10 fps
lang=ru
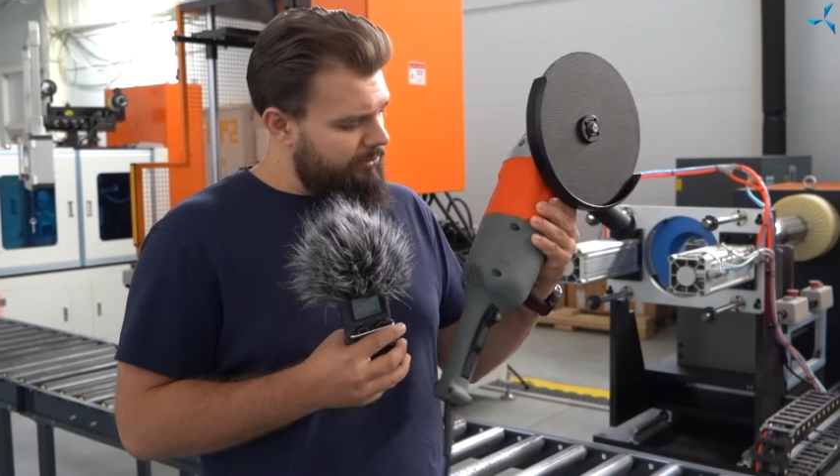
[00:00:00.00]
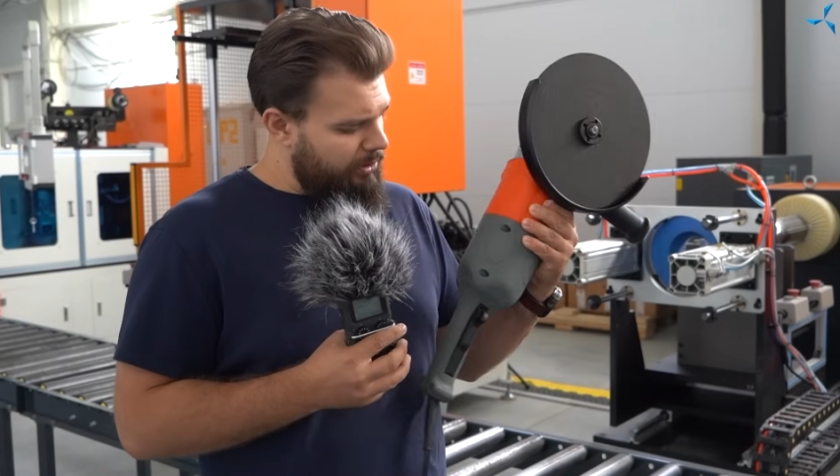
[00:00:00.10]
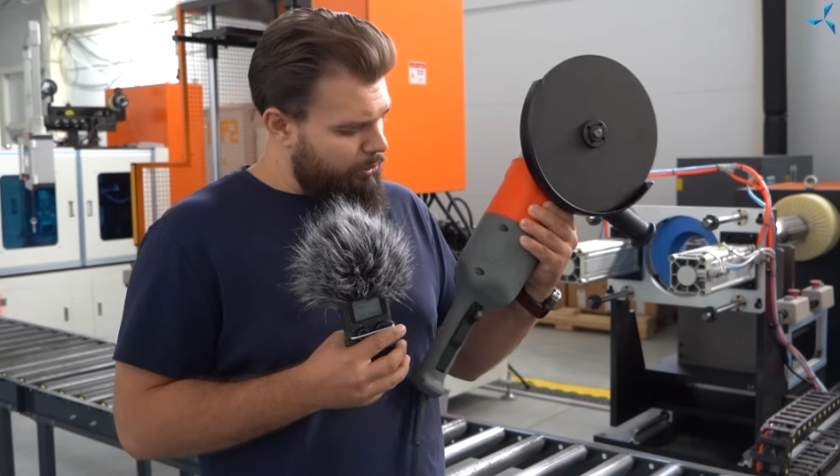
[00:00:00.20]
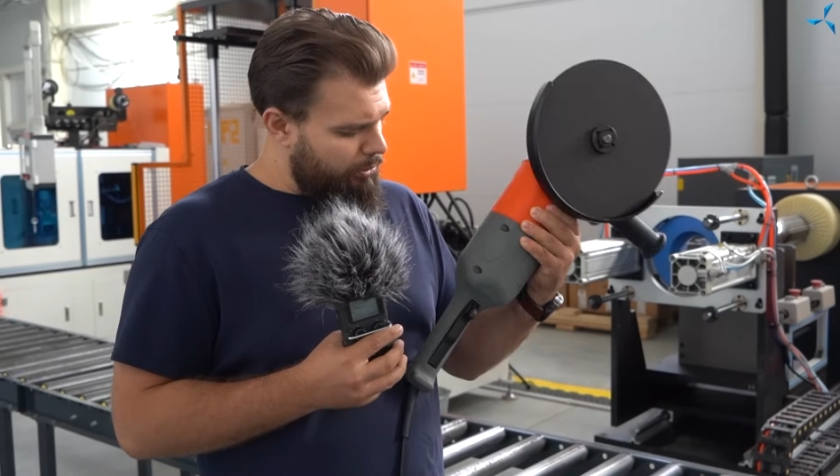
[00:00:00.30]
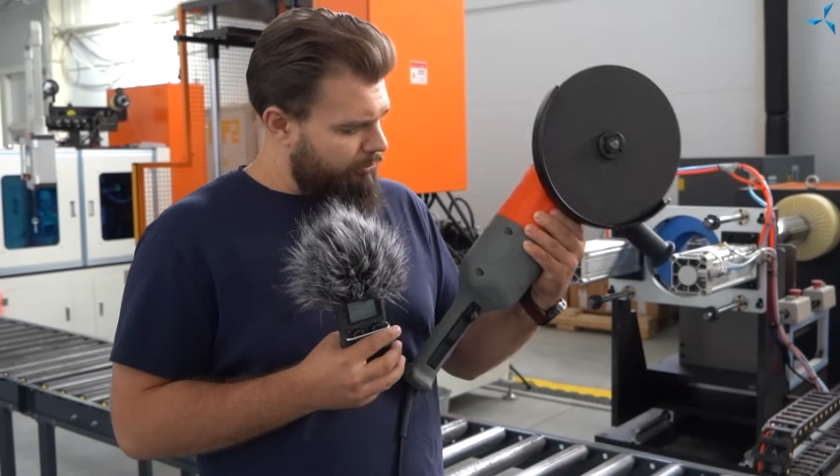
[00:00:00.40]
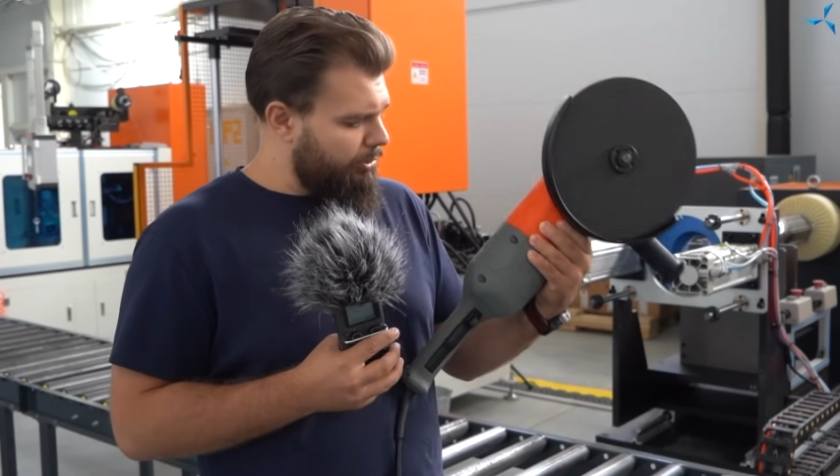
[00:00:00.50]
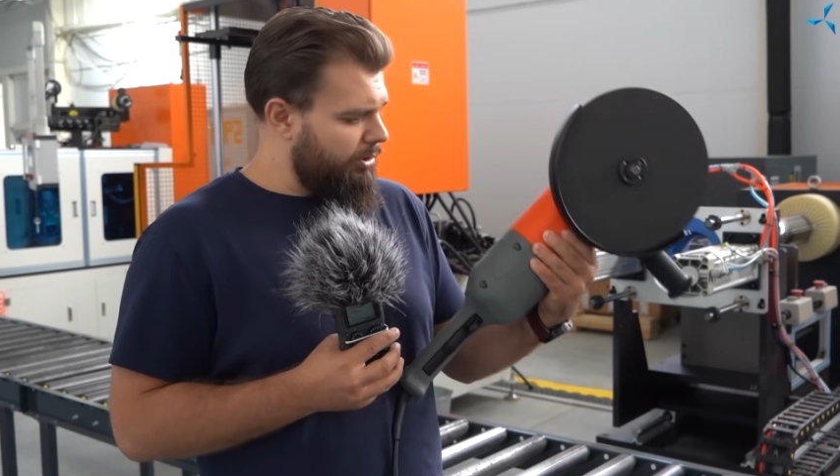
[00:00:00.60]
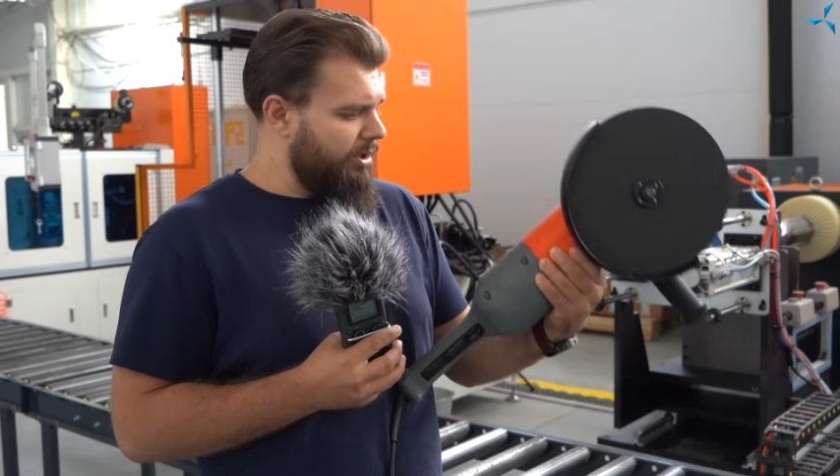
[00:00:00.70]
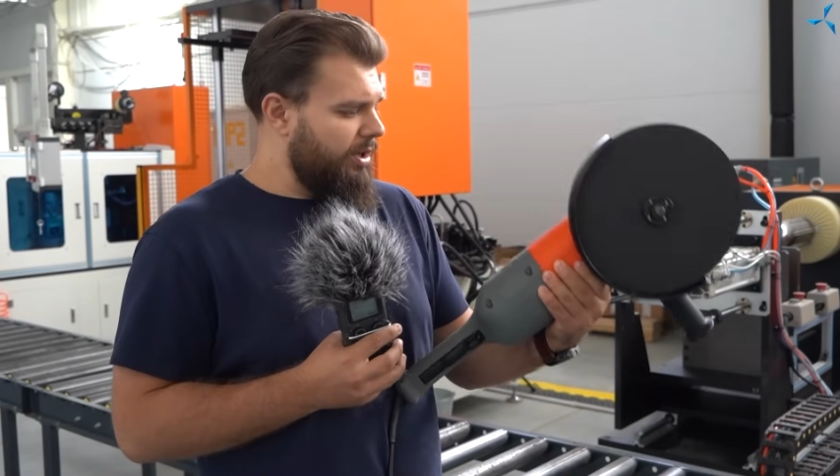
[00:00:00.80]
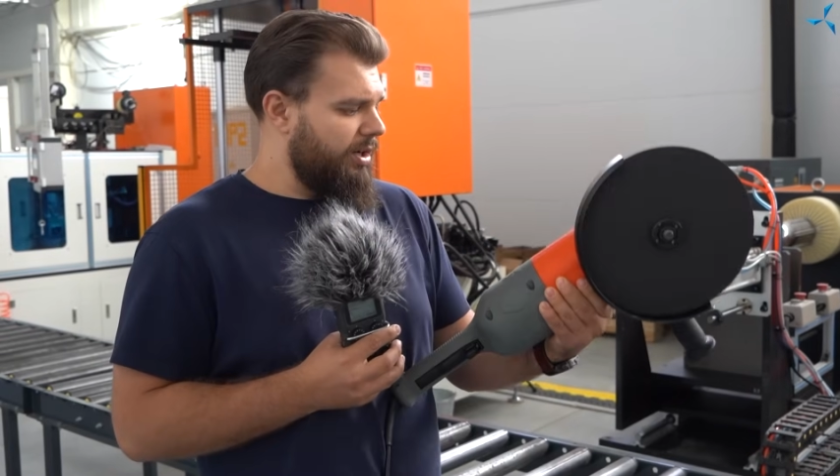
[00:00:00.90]
в котором вот
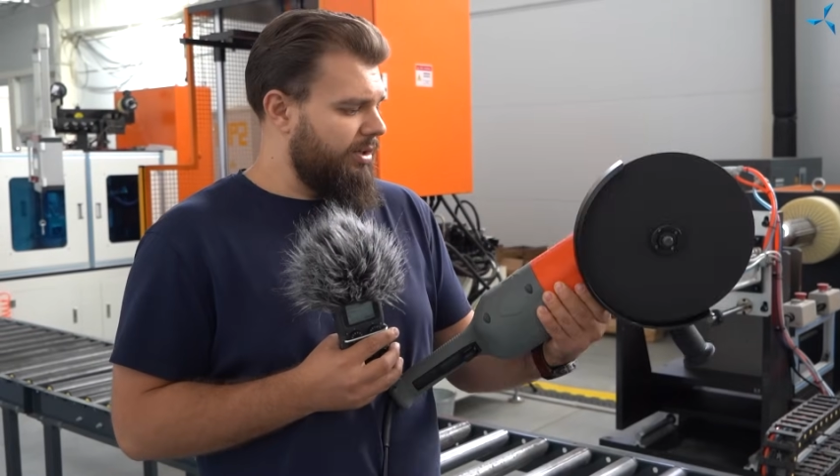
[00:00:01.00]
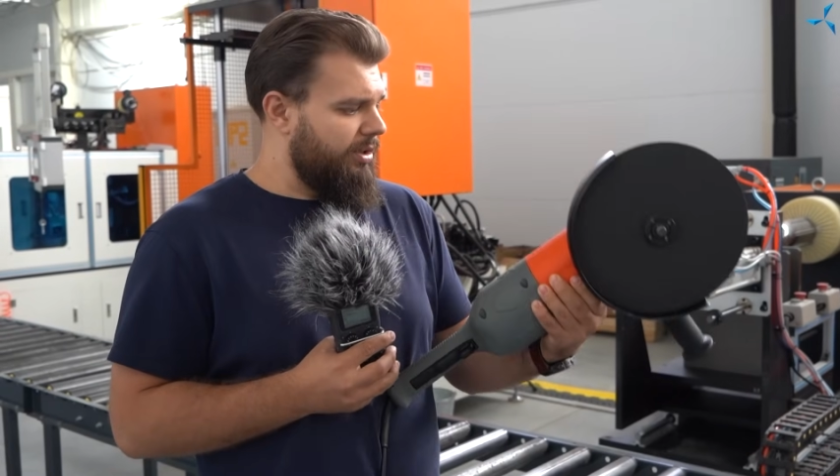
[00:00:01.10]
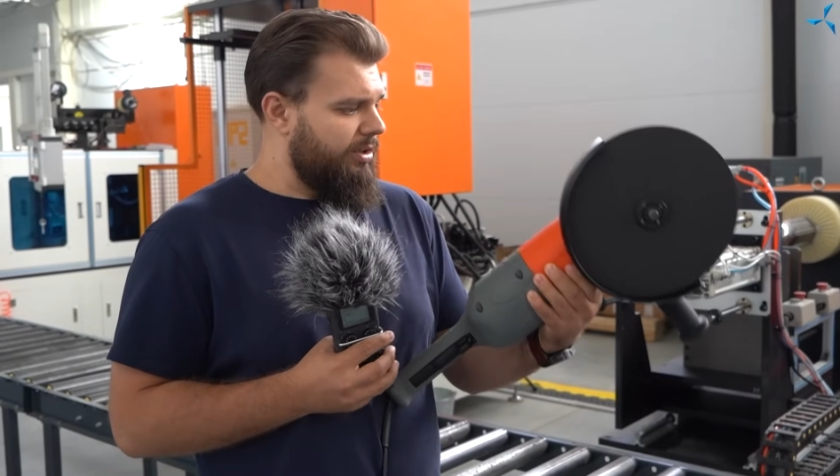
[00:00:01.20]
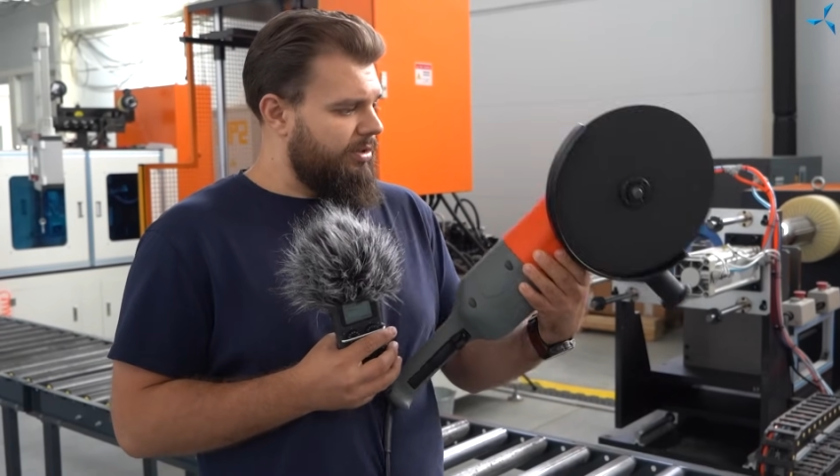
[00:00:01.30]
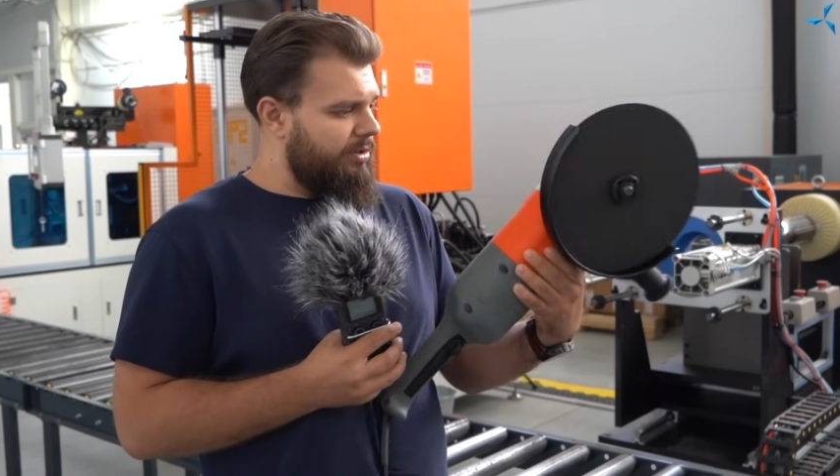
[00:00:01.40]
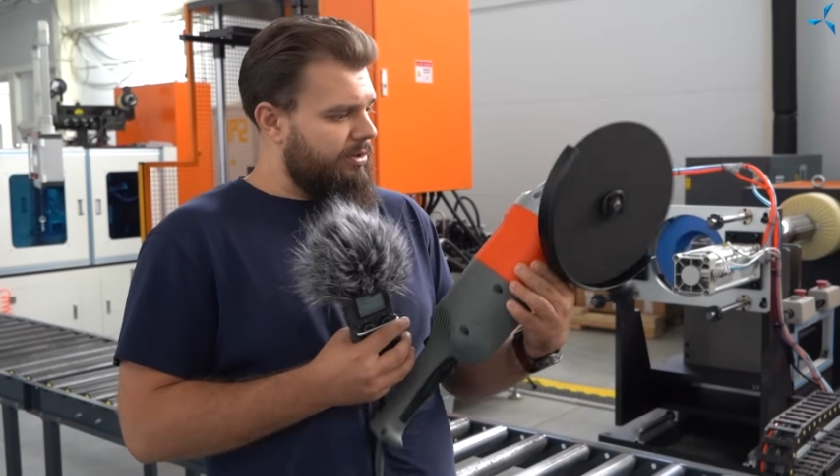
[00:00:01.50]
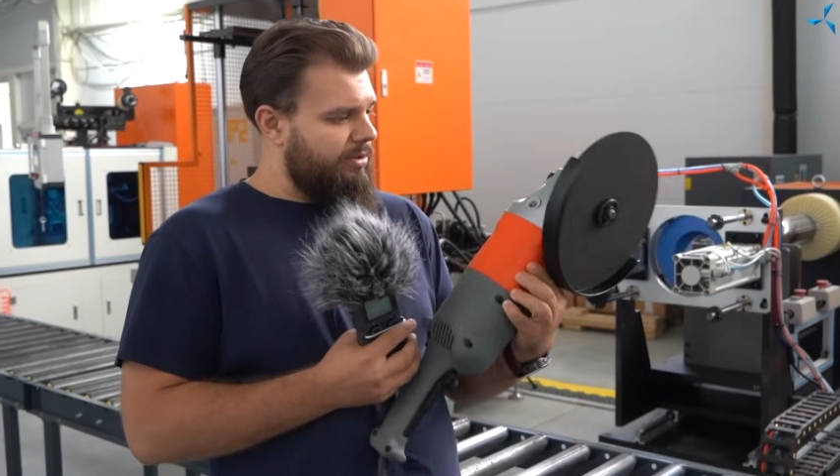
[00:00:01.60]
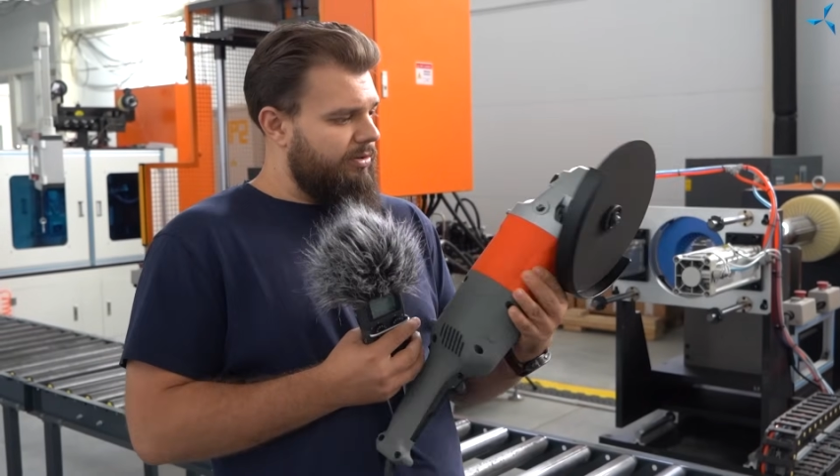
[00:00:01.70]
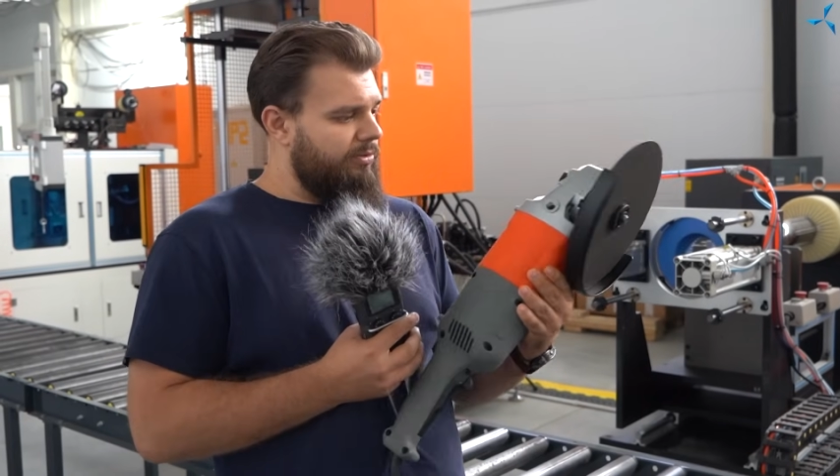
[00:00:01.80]
она э,